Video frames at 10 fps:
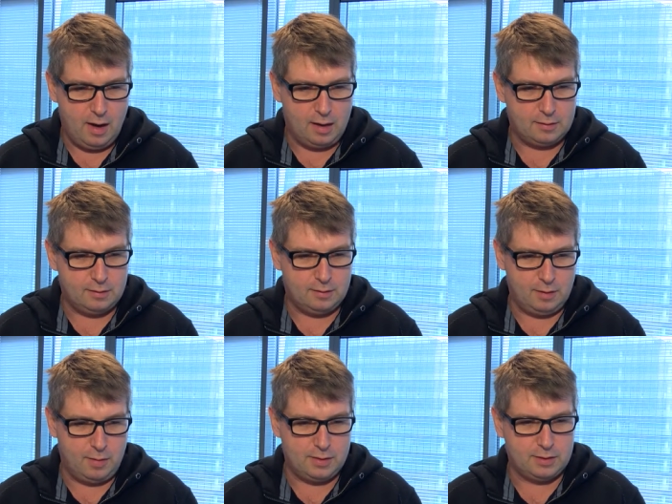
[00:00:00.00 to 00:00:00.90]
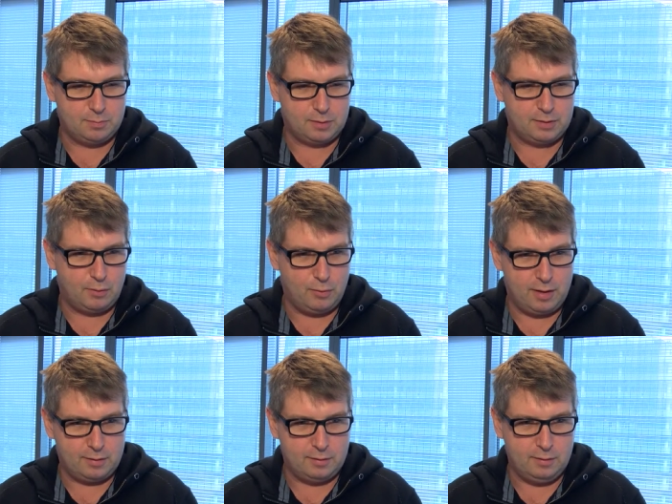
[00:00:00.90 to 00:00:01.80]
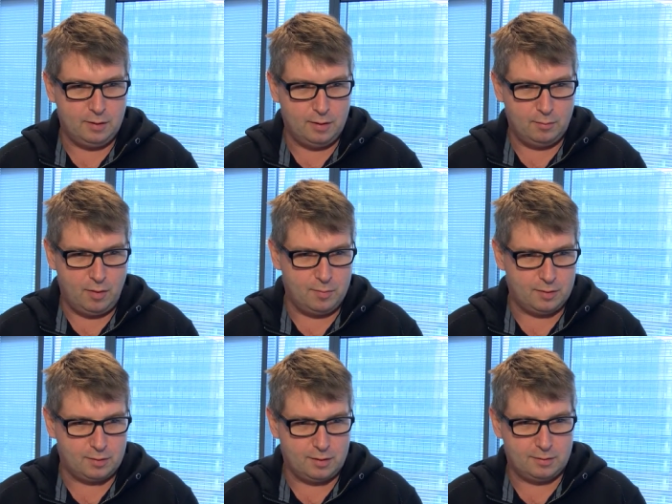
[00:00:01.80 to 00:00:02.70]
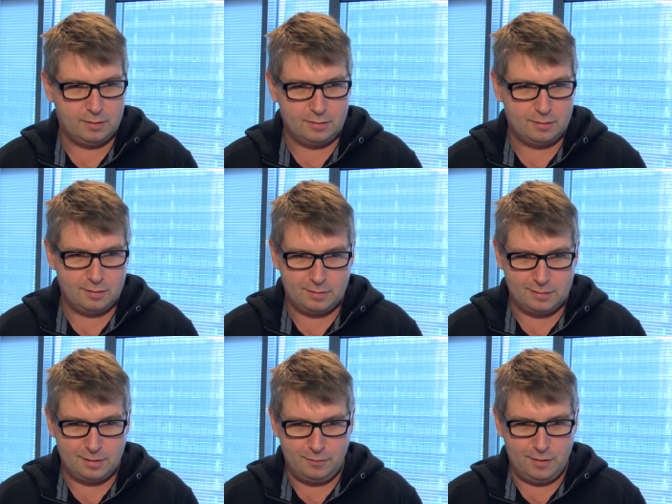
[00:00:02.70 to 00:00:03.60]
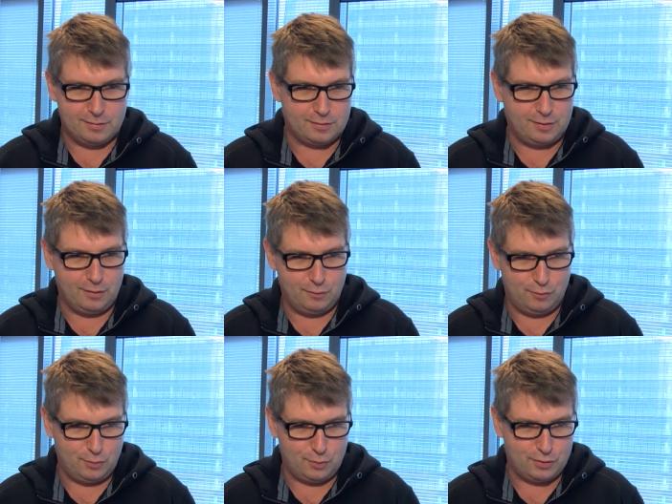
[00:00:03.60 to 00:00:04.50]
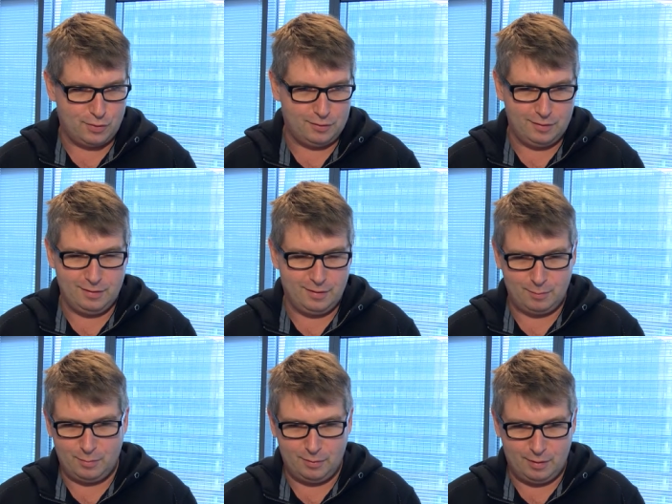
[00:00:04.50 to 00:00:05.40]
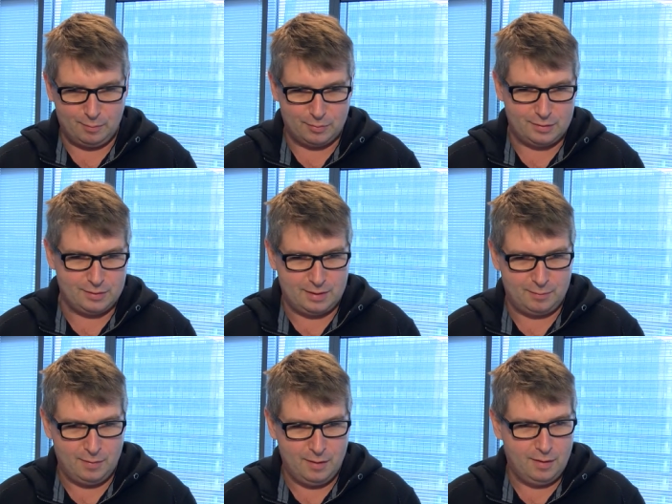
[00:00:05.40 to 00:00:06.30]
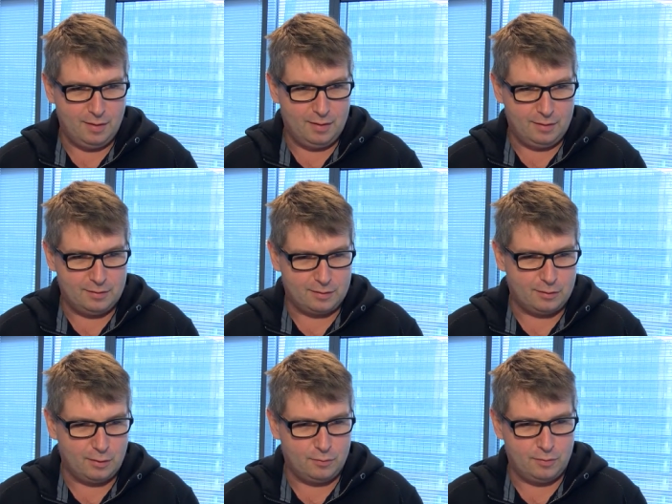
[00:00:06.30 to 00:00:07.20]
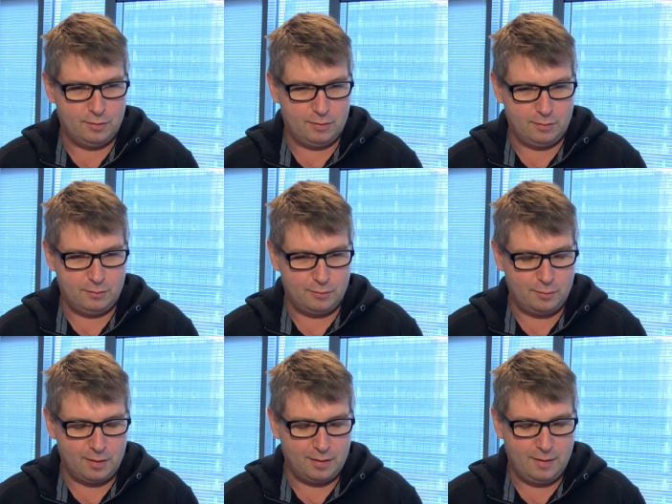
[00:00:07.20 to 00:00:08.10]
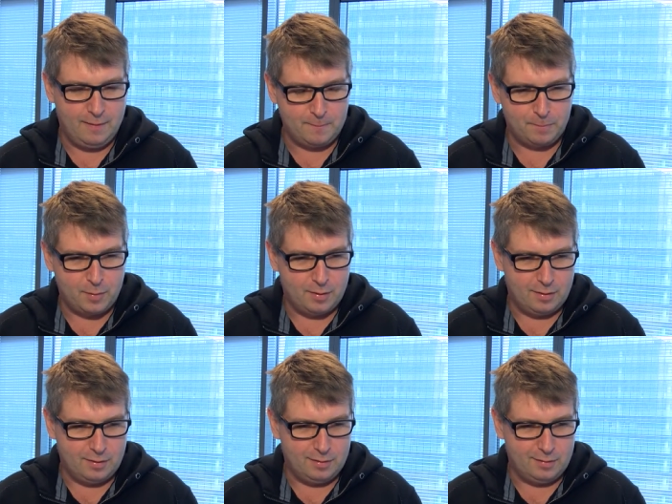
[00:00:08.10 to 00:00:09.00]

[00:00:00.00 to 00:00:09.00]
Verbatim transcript: a ten najbardziej spektakularny moment, kiedy serwery zostają wyłączone albo, albo system internetowy wymaga e,